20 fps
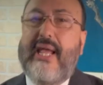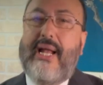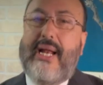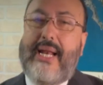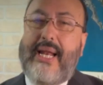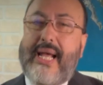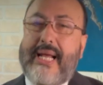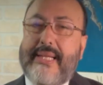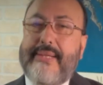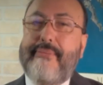
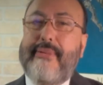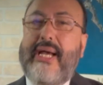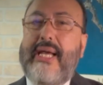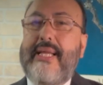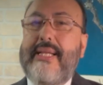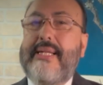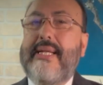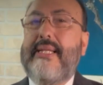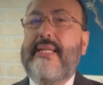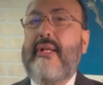Las
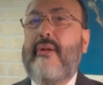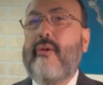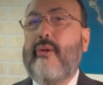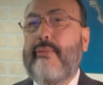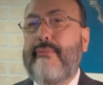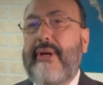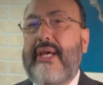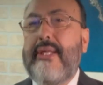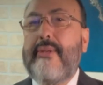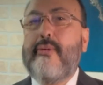maestras y los
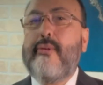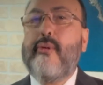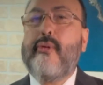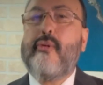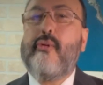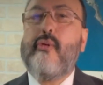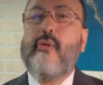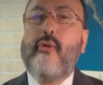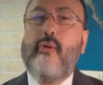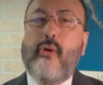
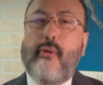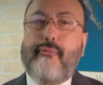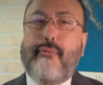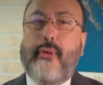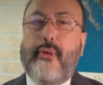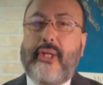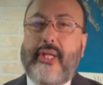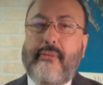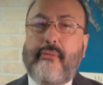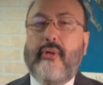maestros no
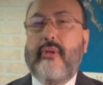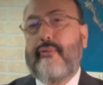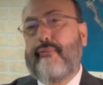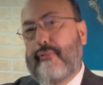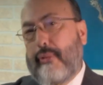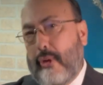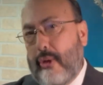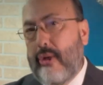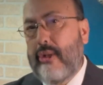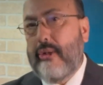podemos,
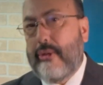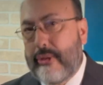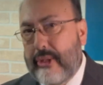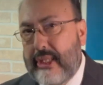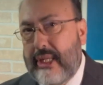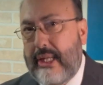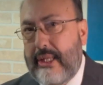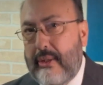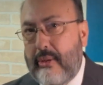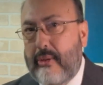por lo
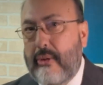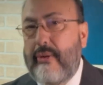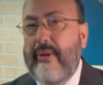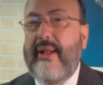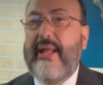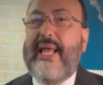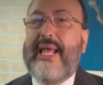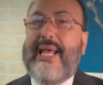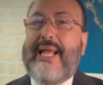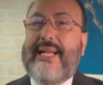tanto,
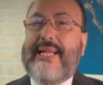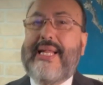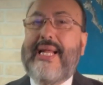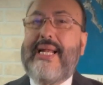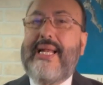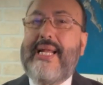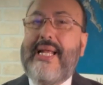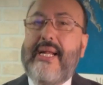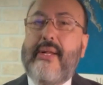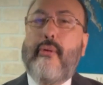
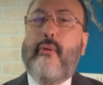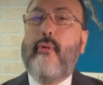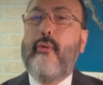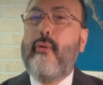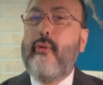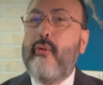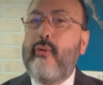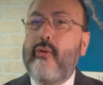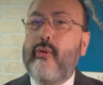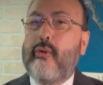tener
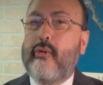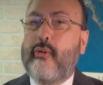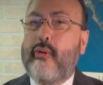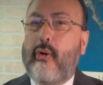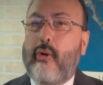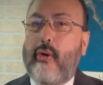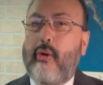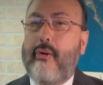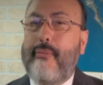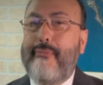un
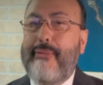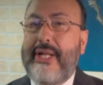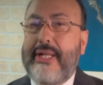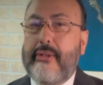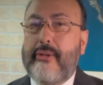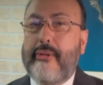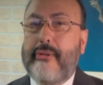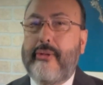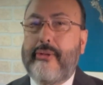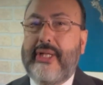solo
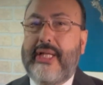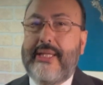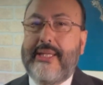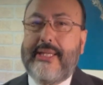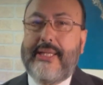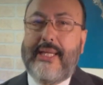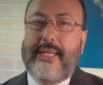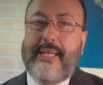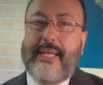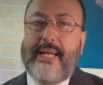método de
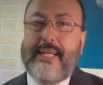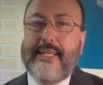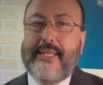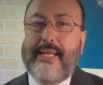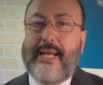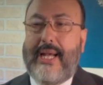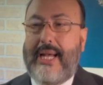enseñanza.